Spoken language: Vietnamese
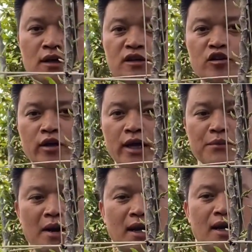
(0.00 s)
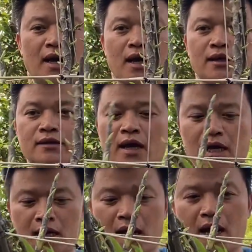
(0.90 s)
Giò này em bán là giá
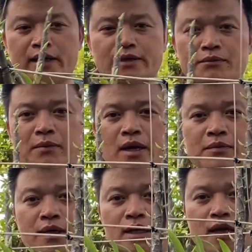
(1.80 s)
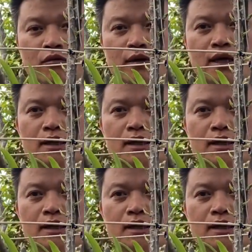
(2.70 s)
là 270.000 đồng này